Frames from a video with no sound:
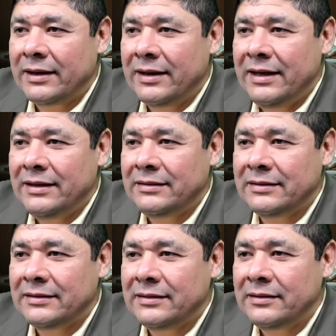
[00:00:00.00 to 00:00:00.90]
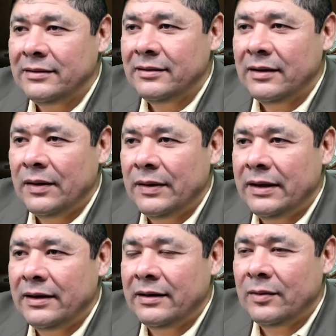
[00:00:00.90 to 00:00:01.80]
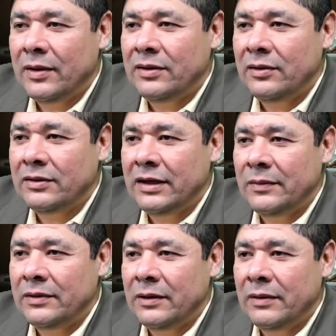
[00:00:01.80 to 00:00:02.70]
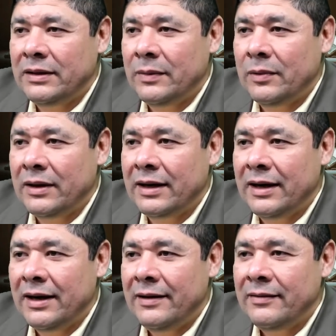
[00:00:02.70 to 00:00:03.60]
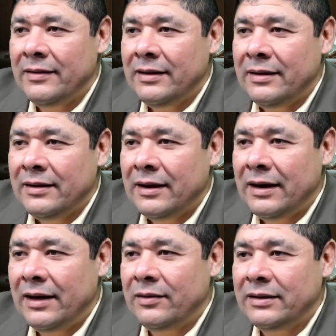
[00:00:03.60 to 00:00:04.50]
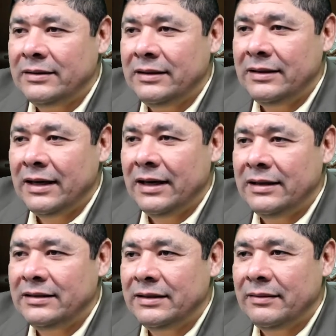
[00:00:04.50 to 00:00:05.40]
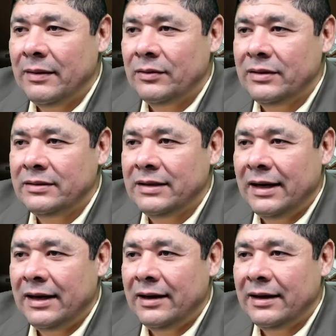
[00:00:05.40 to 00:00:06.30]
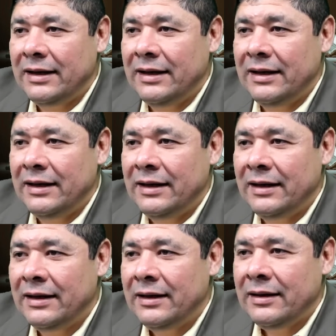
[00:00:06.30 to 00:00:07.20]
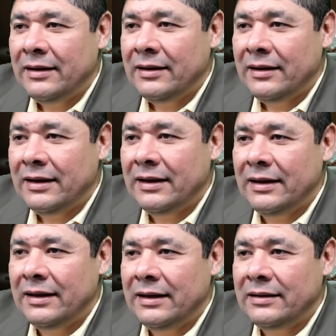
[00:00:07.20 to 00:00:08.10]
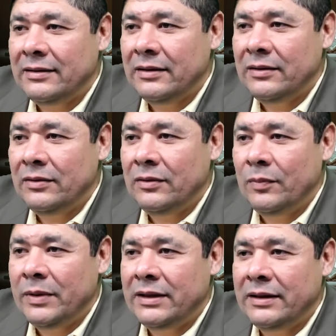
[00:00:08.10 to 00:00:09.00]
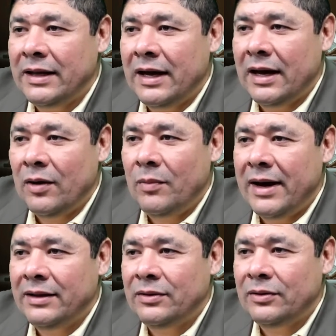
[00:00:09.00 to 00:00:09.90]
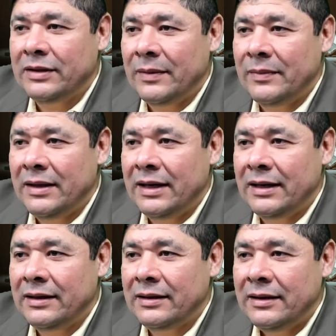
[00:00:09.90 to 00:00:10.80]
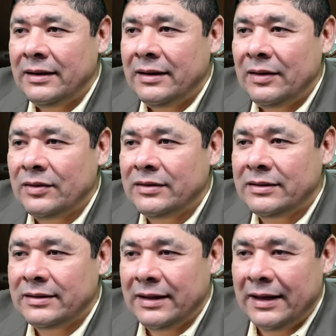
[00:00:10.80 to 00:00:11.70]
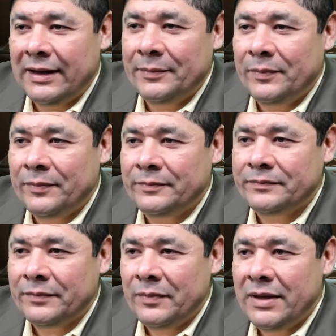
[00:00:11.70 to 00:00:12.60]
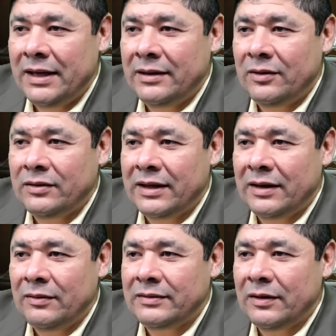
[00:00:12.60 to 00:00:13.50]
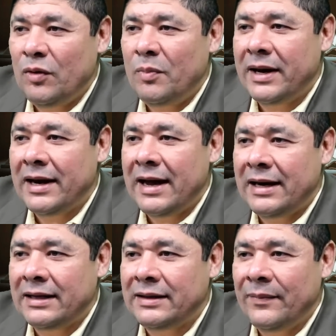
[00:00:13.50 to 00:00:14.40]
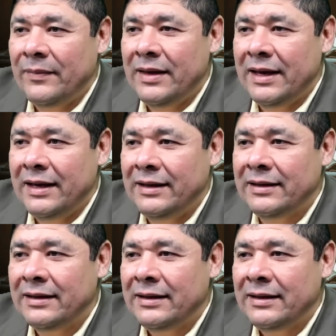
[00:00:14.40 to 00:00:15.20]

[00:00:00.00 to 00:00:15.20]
Cris, a ver cuándo lo tenemos de vuelta por acá. Claro que sí, Aileen se va a bautizar y eh, Lupita Obando también nos está mm, viendo. saludos para Ana también.